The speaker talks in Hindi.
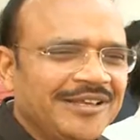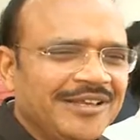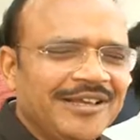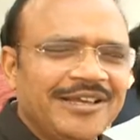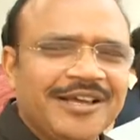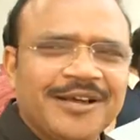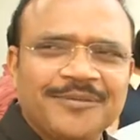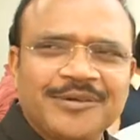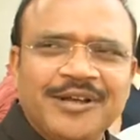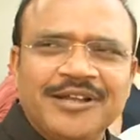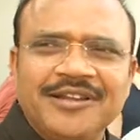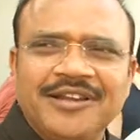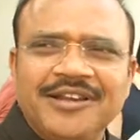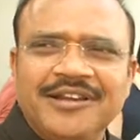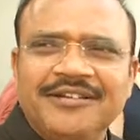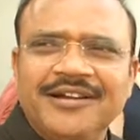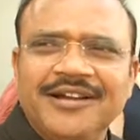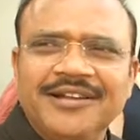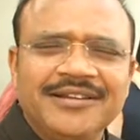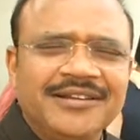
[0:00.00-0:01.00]
के लिए आपका
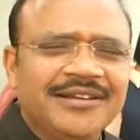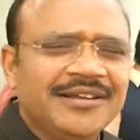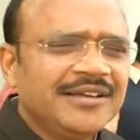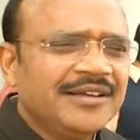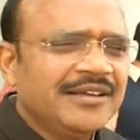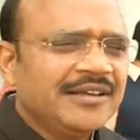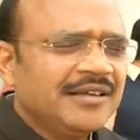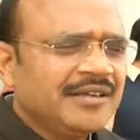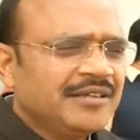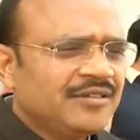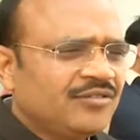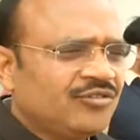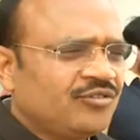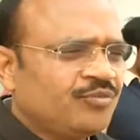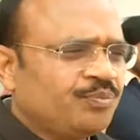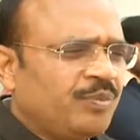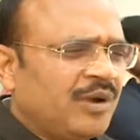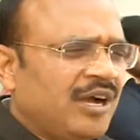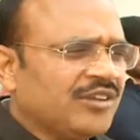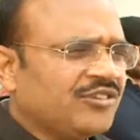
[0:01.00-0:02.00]
धन्यवाद
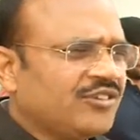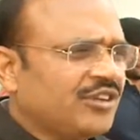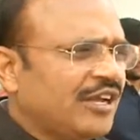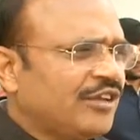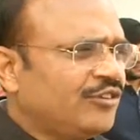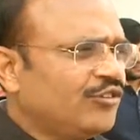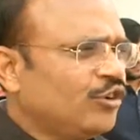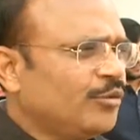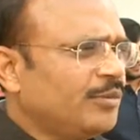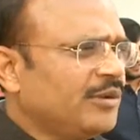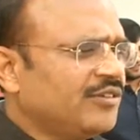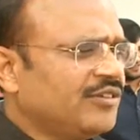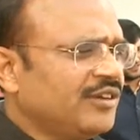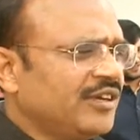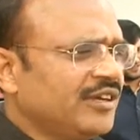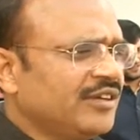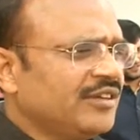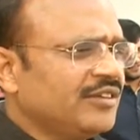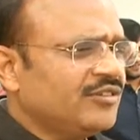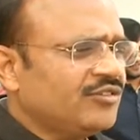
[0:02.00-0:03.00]
पांच राज्यों में
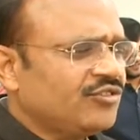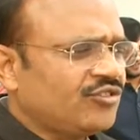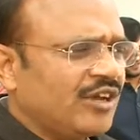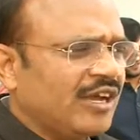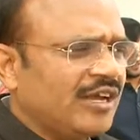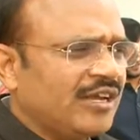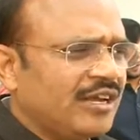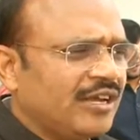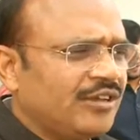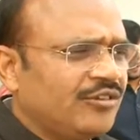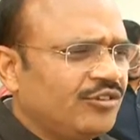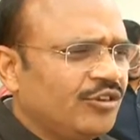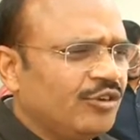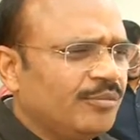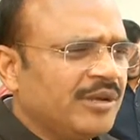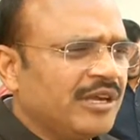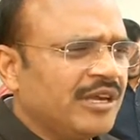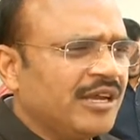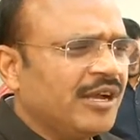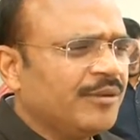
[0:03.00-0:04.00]
से चार राज्यों
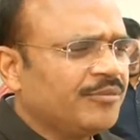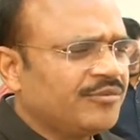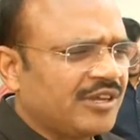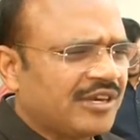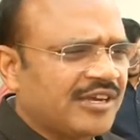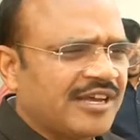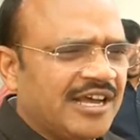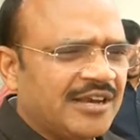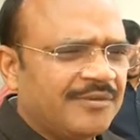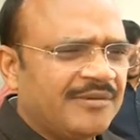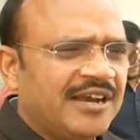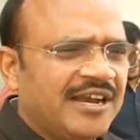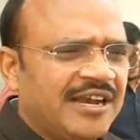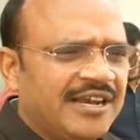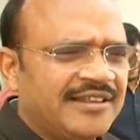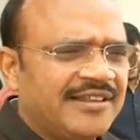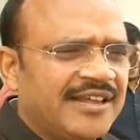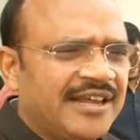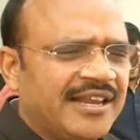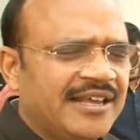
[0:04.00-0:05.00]
में हम सरकार
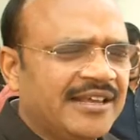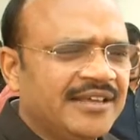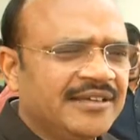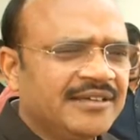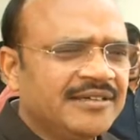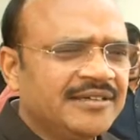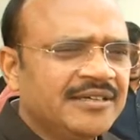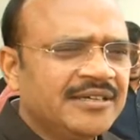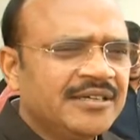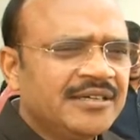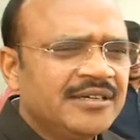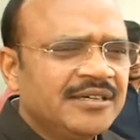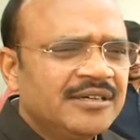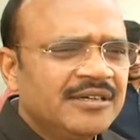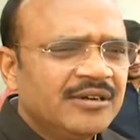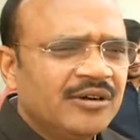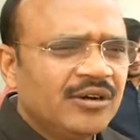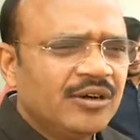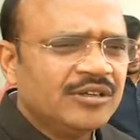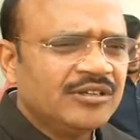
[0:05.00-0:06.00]
बनाने जा रहे हैं
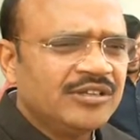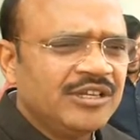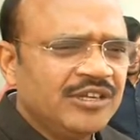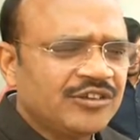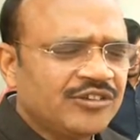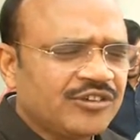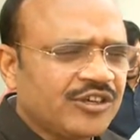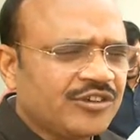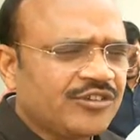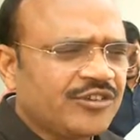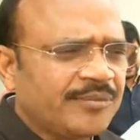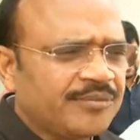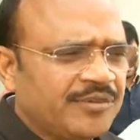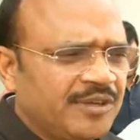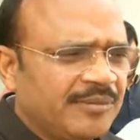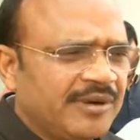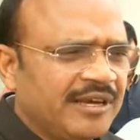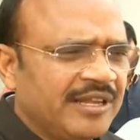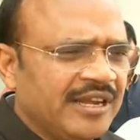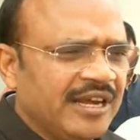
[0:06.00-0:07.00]
और देश के
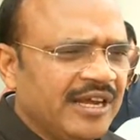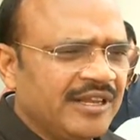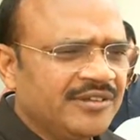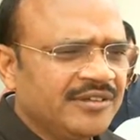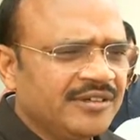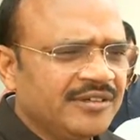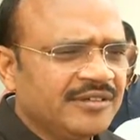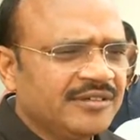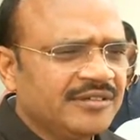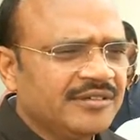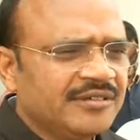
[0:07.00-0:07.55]
सबसे बड़े राज्य